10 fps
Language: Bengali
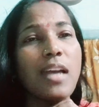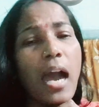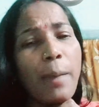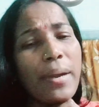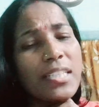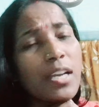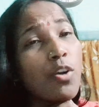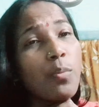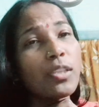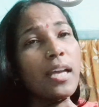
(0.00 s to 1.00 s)
আমার যা
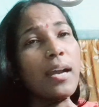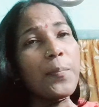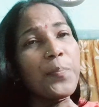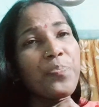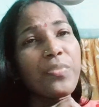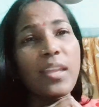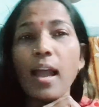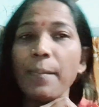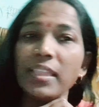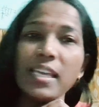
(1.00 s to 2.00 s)
ক্ষমতা
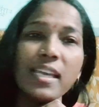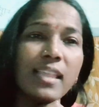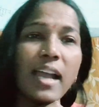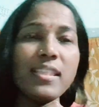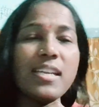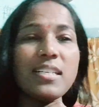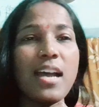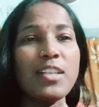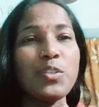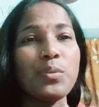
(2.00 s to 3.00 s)
আমি তাই দিয়ে
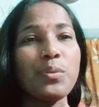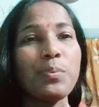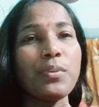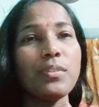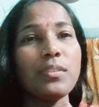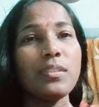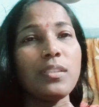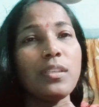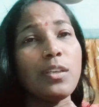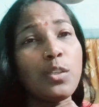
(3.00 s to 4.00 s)
সাহায্য করব।
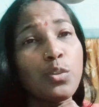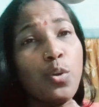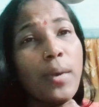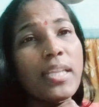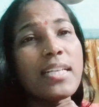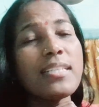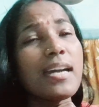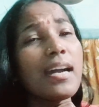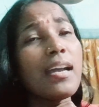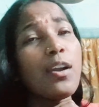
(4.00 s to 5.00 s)
তোমাদের যা
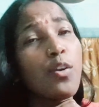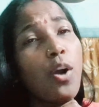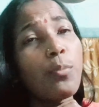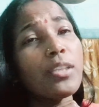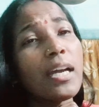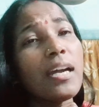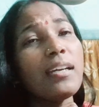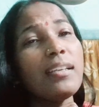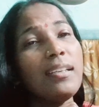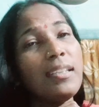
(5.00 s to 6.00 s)
ক্ষমতা
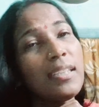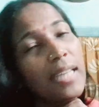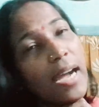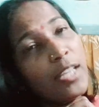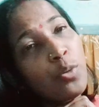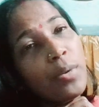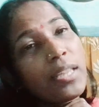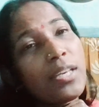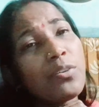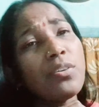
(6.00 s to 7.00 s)
তাই তোমরা
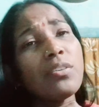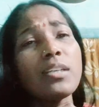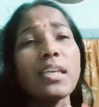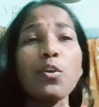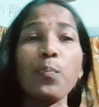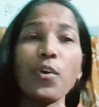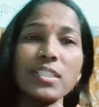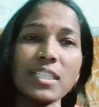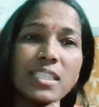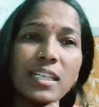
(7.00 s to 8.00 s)
দিও কেউ
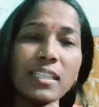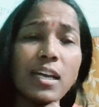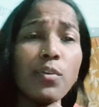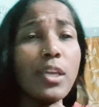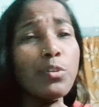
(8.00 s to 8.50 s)
পঞ্চাশ টাকা দাও কেউ